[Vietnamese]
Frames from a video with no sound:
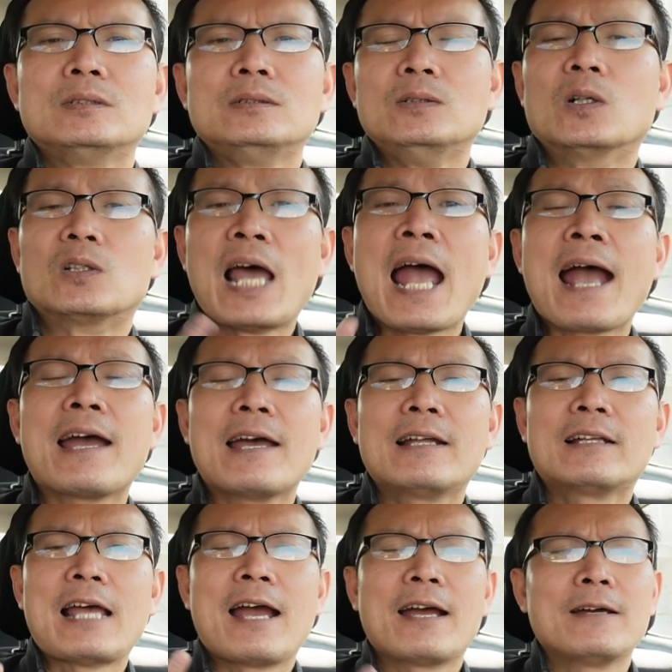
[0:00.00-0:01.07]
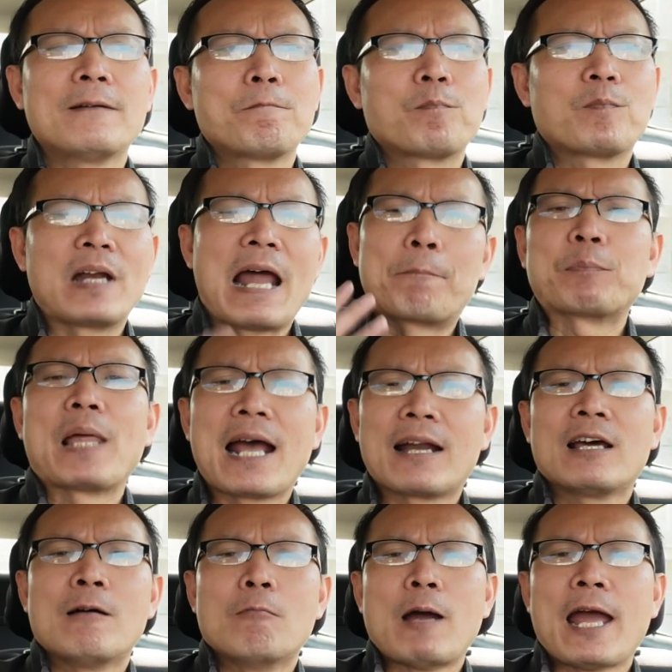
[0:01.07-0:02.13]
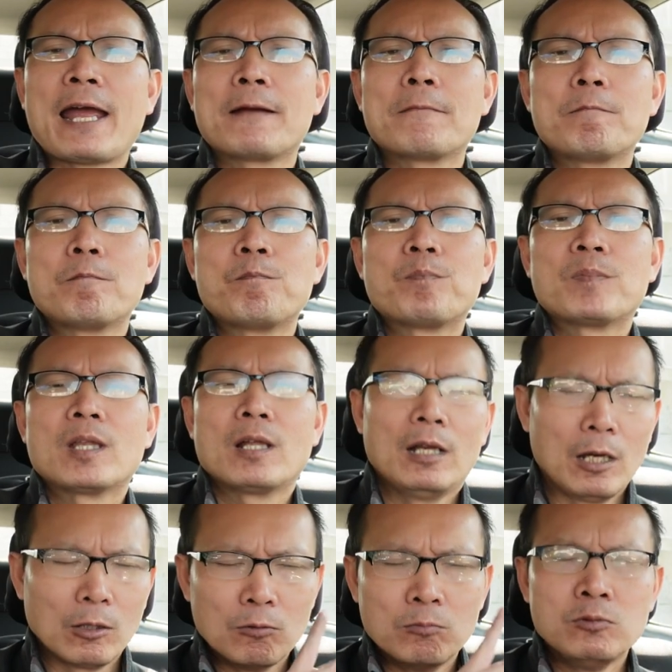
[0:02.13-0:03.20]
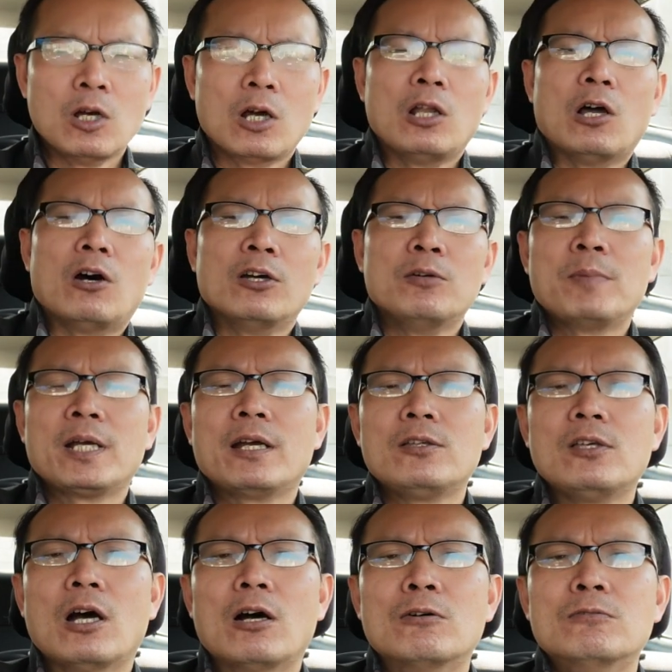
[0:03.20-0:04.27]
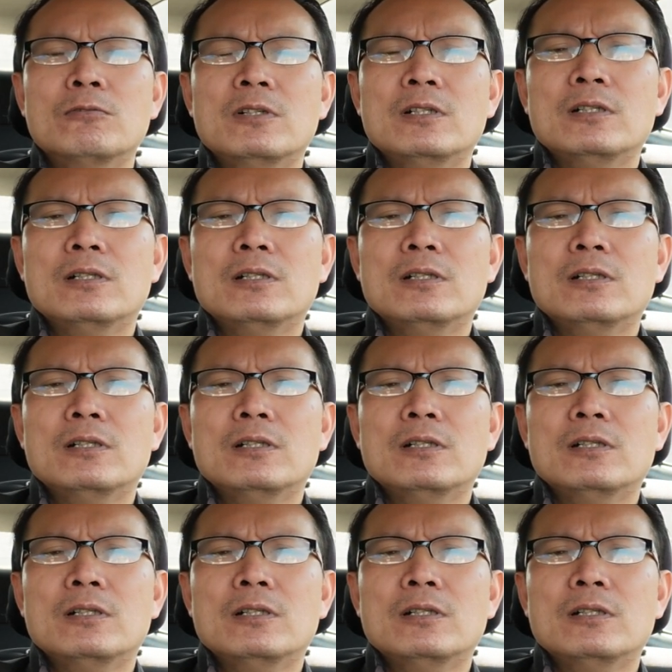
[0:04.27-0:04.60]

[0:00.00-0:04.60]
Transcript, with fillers: rồi thắng á thắng á đạp thắng nó không ăn là cũng do lỗi mấy cái chỗ